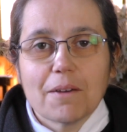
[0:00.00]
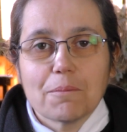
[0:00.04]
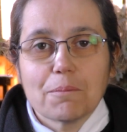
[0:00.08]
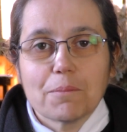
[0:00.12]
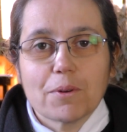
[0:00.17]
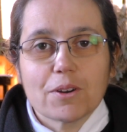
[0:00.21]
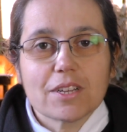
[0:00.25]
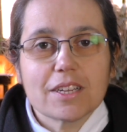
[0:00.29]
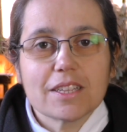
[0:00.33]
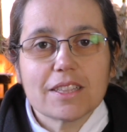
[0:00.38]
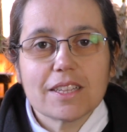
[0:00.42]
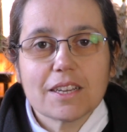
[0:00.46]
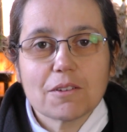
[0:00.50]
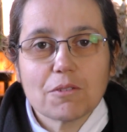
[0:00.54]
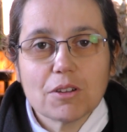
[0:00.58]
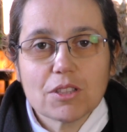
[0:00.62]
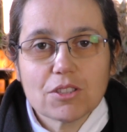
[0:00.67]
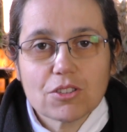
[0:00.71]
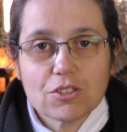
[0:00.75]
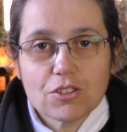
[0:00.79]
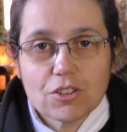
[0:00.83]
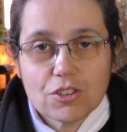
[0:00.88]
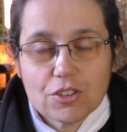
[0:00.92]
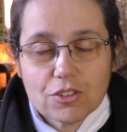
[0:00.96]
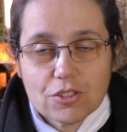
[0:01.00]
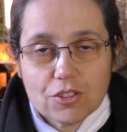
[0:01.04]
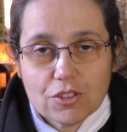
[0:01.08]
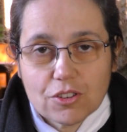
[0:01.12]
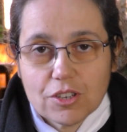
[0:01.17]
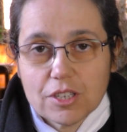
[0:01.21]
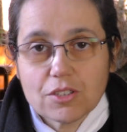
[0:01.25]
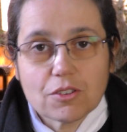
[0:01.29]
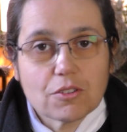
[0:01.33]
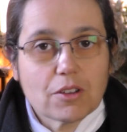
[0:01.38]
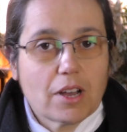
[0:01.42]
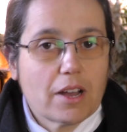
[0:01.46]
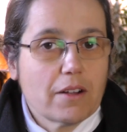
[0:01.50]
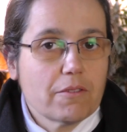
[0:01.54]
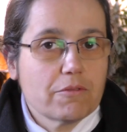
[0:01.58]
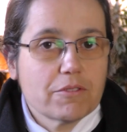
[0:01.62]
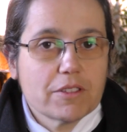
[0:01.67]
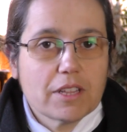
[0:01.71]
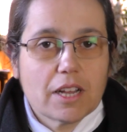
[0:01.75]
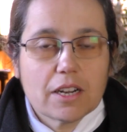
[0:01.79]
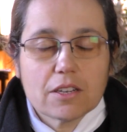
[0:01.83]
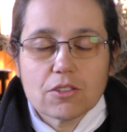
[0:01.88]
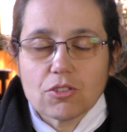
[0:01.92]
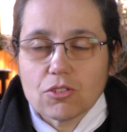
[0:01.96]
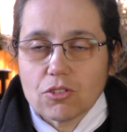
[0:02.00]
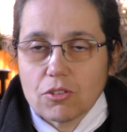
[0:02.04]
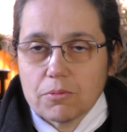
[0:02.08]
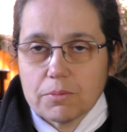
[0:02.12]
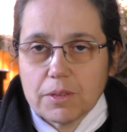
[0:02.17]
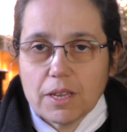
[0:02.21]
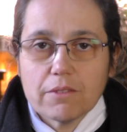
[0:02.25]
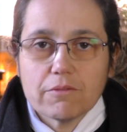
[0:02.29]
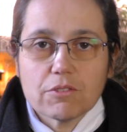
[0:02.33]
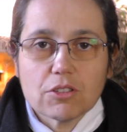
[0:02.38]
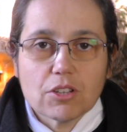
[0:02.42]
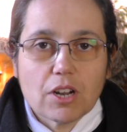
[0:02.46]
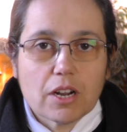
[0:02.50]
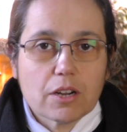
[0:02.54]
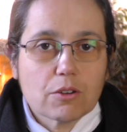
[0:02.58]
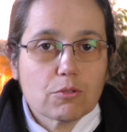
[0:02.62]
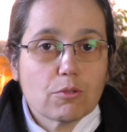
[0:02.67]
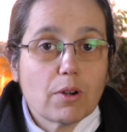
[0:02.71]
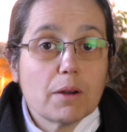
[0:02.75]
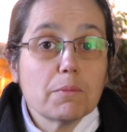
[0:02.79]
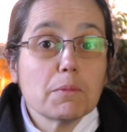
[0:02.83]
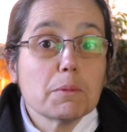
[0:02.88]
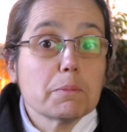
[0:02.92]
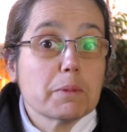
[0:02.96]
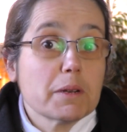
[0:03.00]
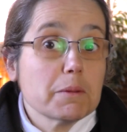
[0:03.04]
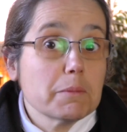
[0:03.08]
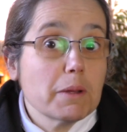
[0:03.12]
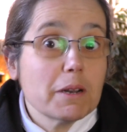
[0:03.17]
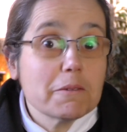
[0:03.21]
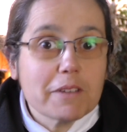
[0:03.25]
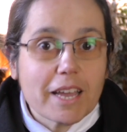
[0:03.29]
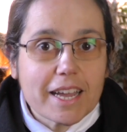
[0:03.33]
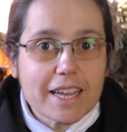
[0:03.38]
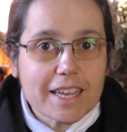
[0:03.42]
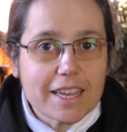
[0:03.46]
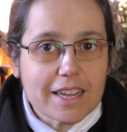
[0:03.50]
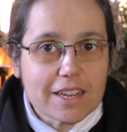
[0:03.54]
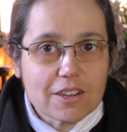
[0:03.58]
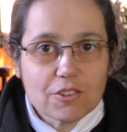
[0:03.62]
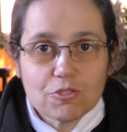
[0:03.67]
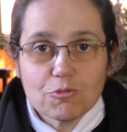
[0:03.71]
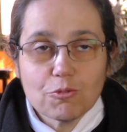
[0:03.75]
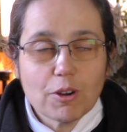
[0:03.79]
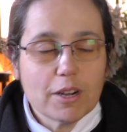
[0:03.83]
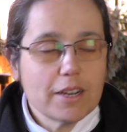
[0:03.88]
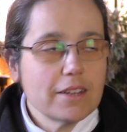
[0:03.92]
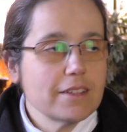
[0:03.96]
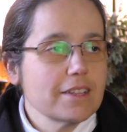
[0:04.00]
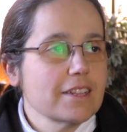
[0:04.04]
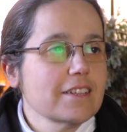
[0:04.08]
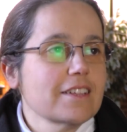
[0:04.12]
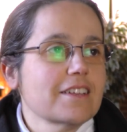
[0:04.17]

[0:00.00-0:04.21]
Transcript: ¿Por qué te cuento todo, eso? Al final todo bien, vino la grúa, mi primer viaje en grúa.